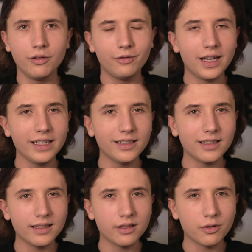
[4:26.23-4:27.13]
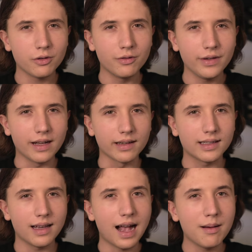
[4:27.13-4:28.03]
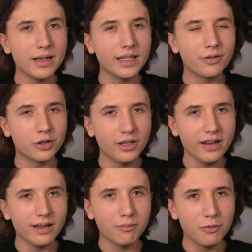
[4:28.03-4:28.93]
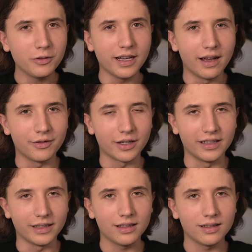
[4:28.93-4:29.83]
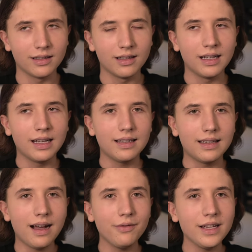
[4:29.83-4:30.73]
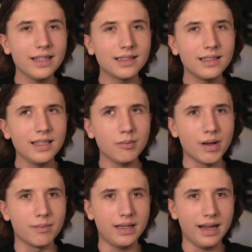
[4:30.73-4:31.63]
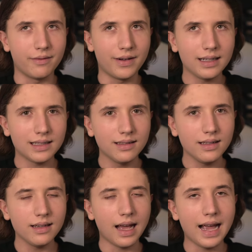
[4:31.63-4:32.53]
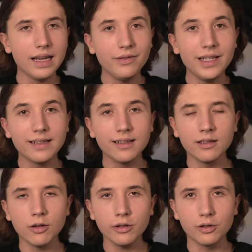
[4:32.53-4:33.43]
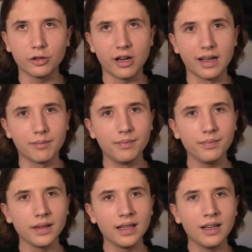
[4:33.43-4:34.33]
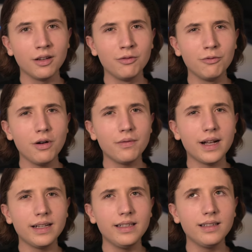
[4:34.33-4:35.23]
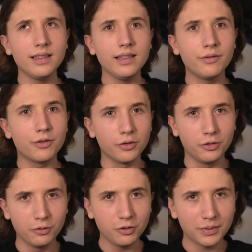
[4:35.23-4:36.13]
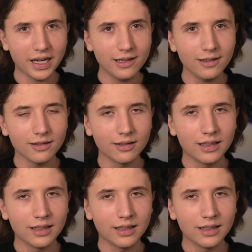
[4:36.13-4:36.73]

und vielleicht ist das jetzt kontrovers, aber ich verstehe den Punkt hier einfach nicht. Darf er jetzt nicht mehr mit erwachsenen, einwilligenden Leuten schreiben, nur weil diese ihn von YouTube kennen?